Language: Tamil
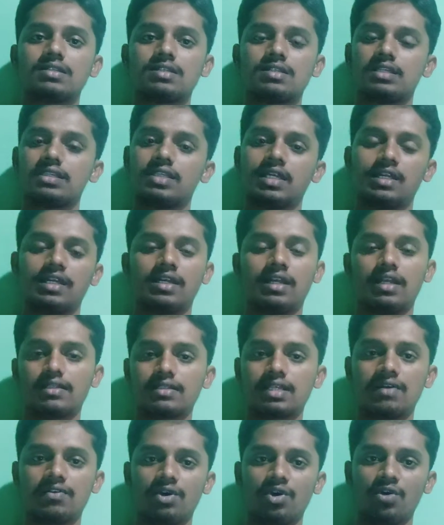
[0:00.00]
சிந்தட்டிக்
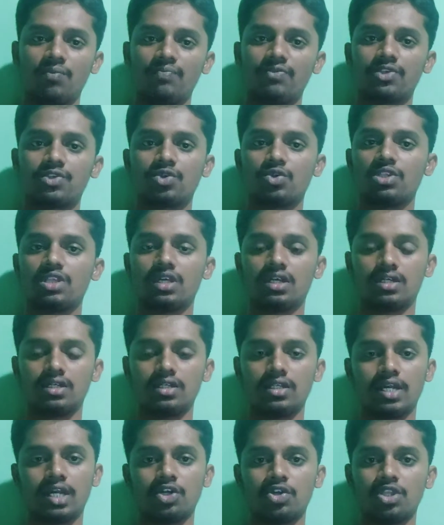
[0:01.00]
ட்ரக்ஸில் வரும் ஸோ இது
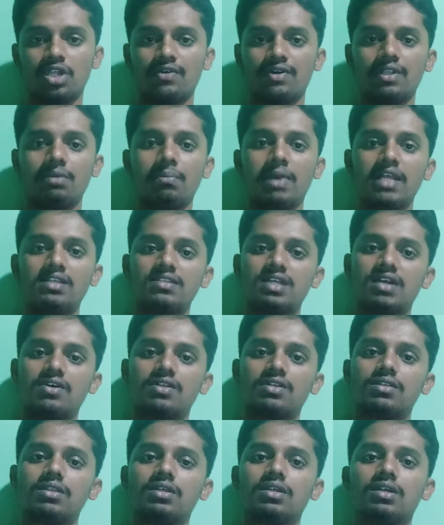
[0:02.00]
இது ரெண்டும் தான் வந்து
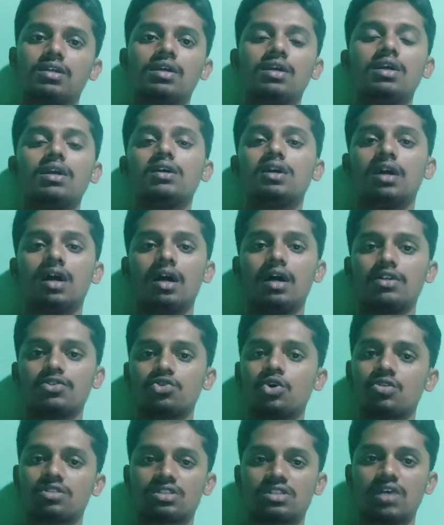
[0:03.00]
மேஜராக வந்து
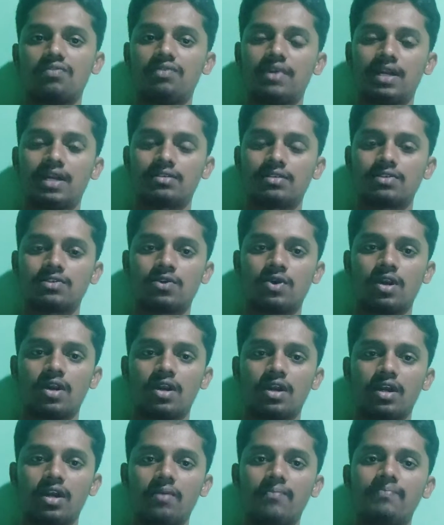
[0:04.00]
சோர்ஸ் ஆஃப் ட்ரக்ஸ்ன்னு
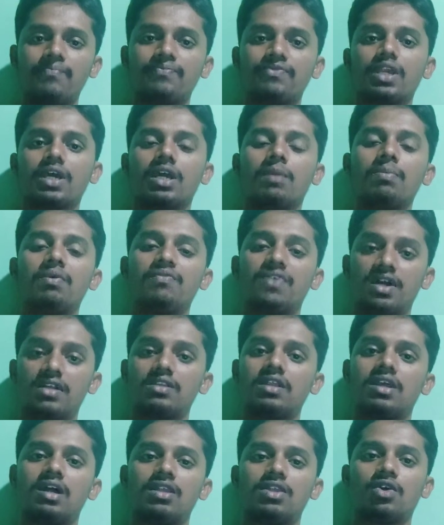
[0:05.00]
சொல்கிறாங்க இப்போ
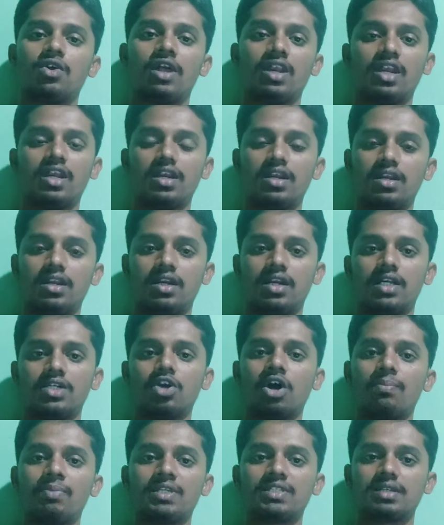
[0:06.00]
ஃபர்தராக அதுக்குள்ளார என்னென்ன
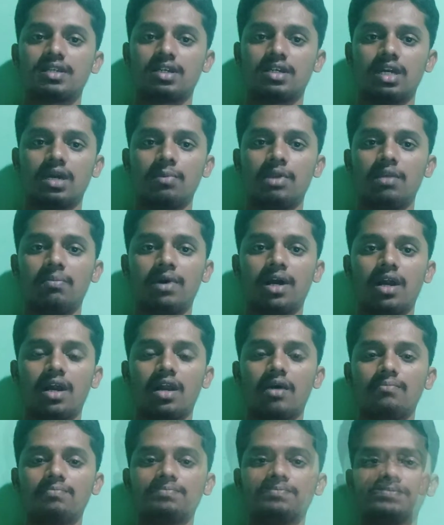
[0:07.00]
டாபிக்ஸ் இருக்குது அப்படின்னு
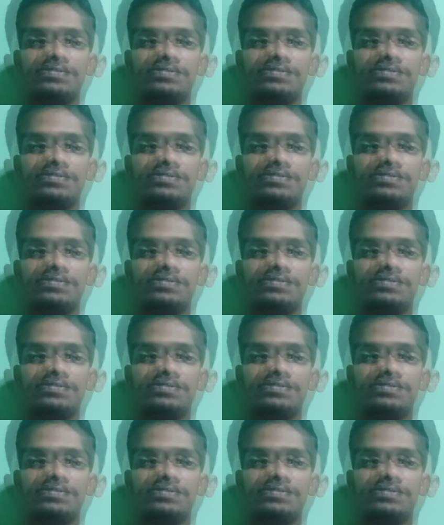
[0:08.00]
பார்க்கலாம்